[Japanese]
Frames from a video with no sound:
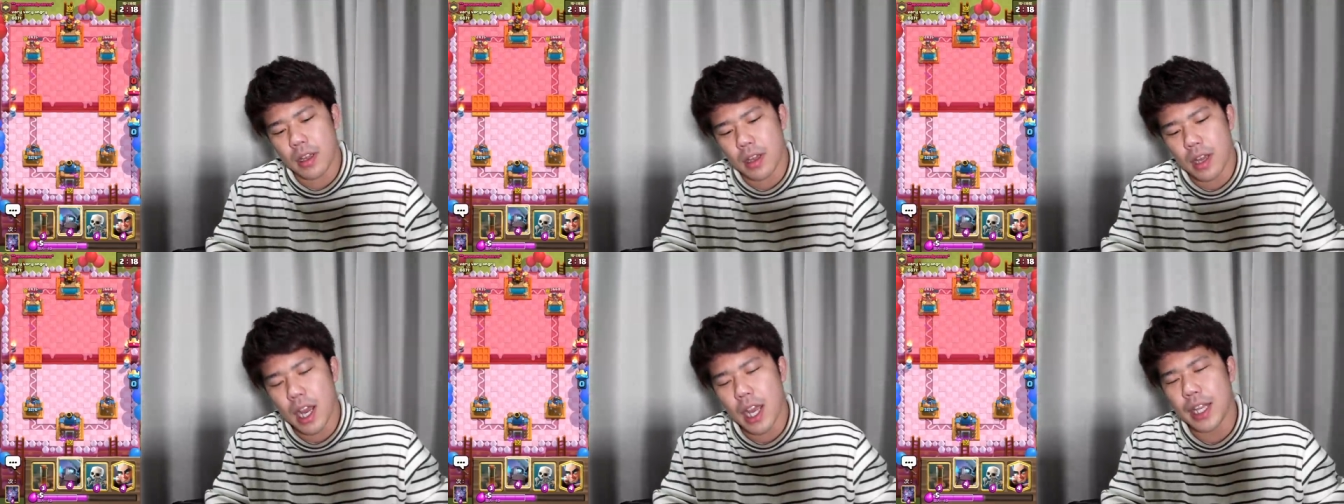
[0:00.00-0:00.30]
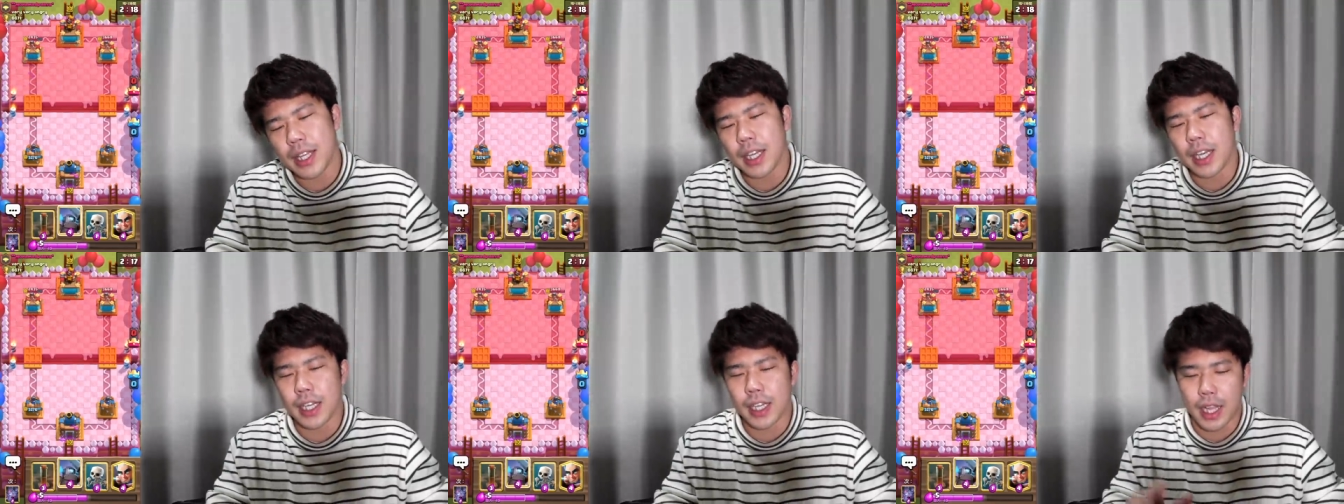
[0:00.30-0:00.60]

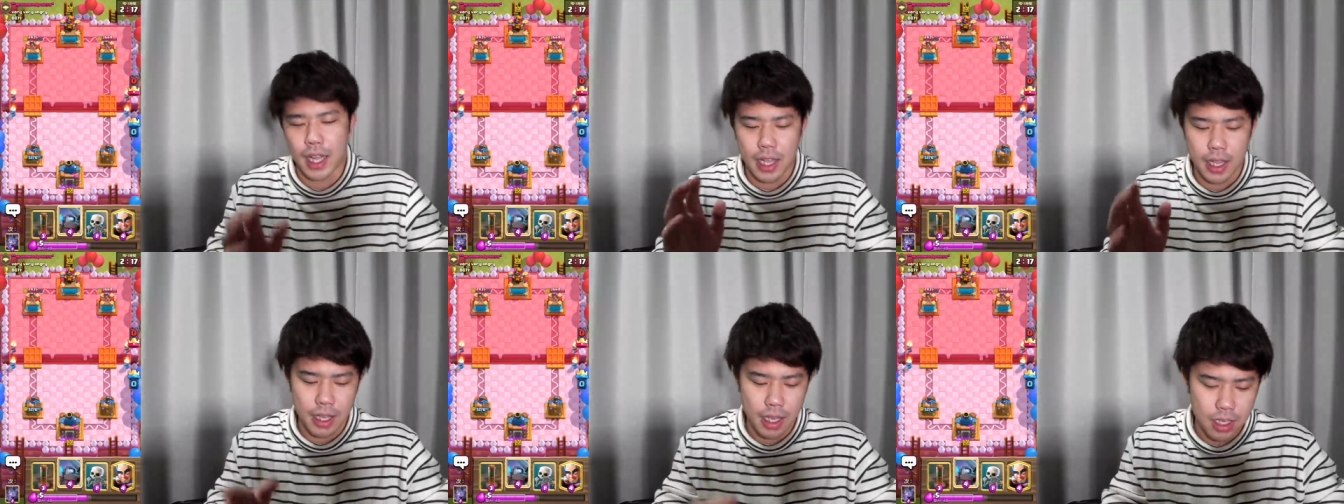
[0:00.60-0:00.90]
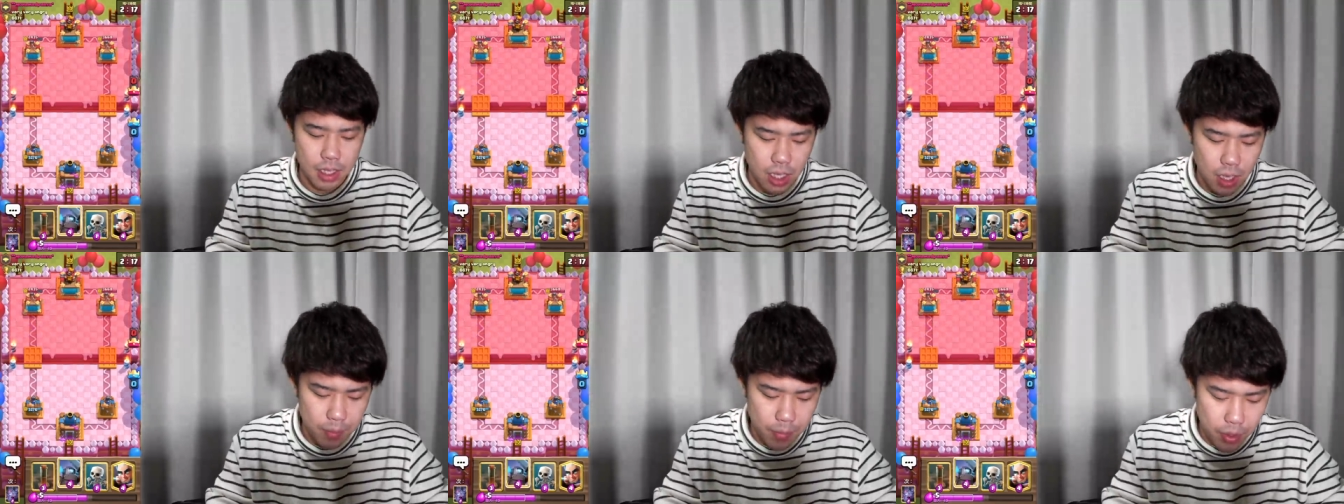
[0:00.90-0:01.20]
相手がね、
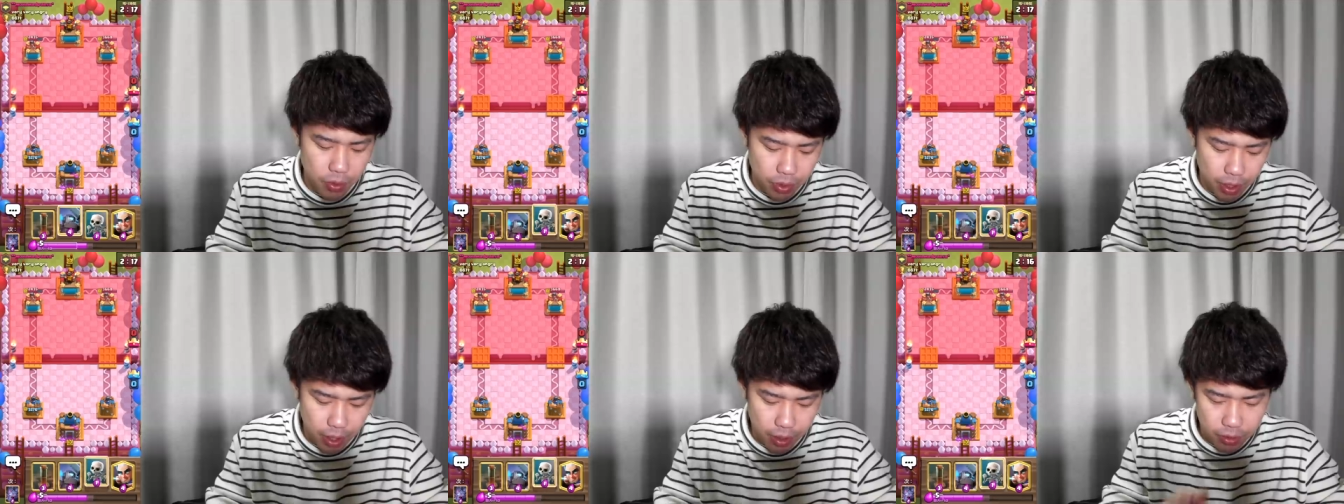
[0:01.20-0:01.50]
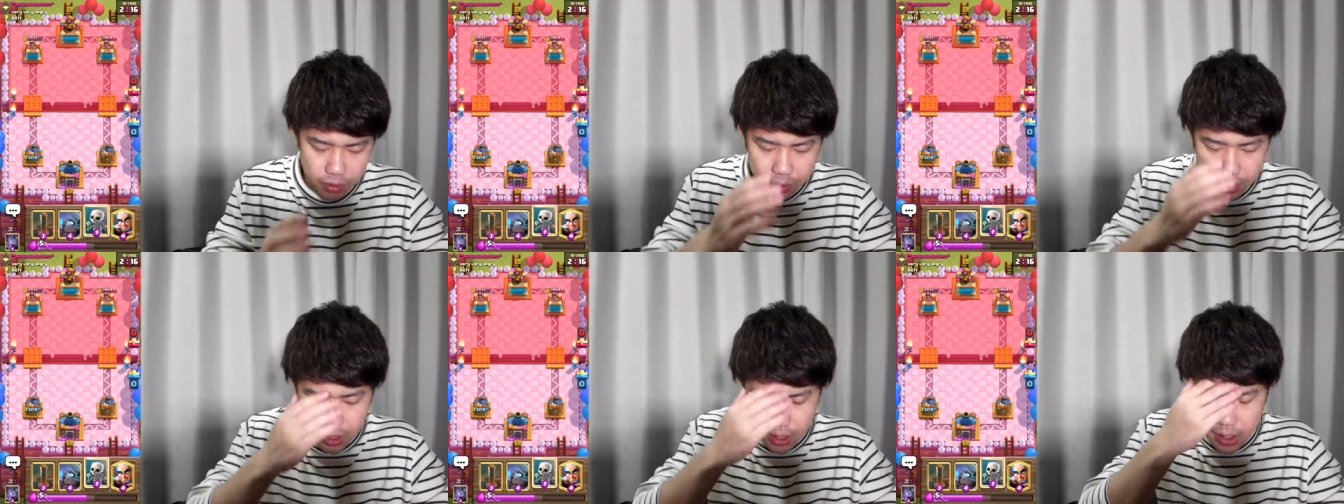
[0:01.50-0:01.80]
柳雨をね、
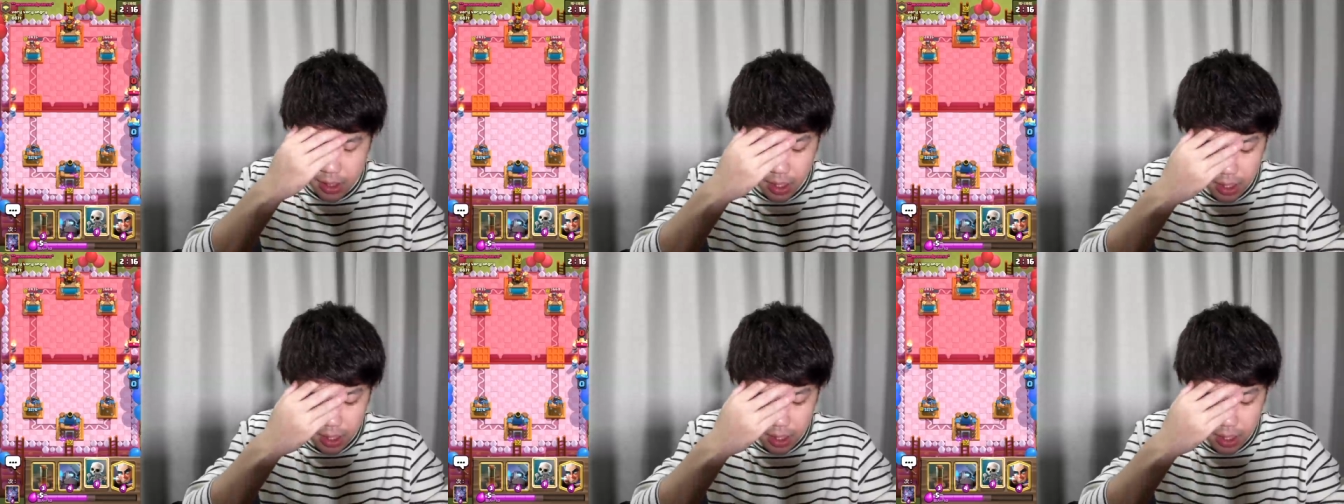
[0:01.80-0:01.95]
打ってき